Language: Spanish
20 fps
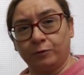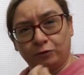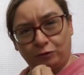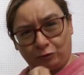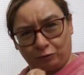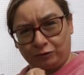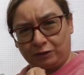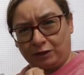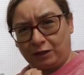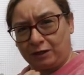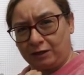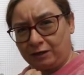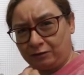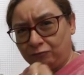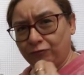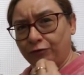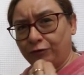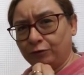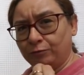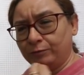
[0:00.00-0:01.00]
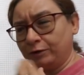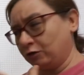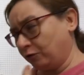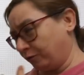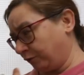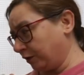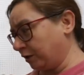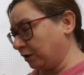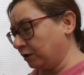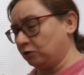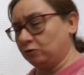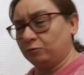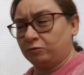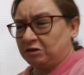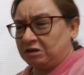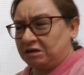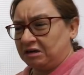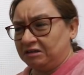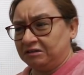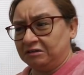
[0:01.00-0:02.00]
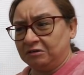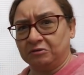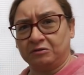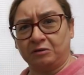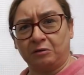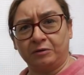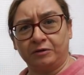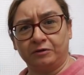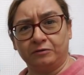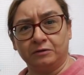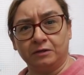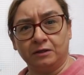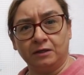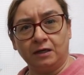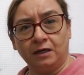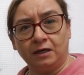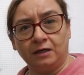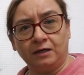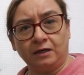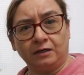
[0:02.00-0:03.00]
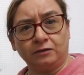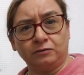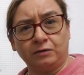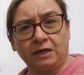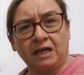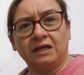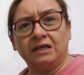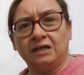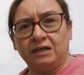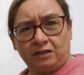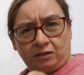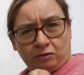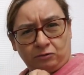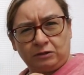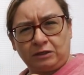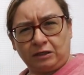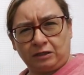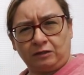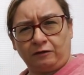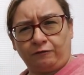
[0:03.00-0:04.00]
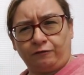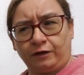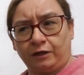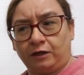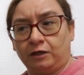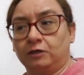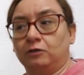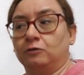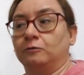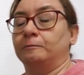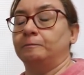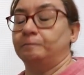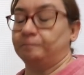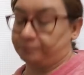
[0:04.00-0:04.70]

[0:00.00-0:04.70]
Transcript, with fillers: pero te gusta un zumico fresquito, porque caliente no está bueno. Natural. Te gusta que esté fresquito.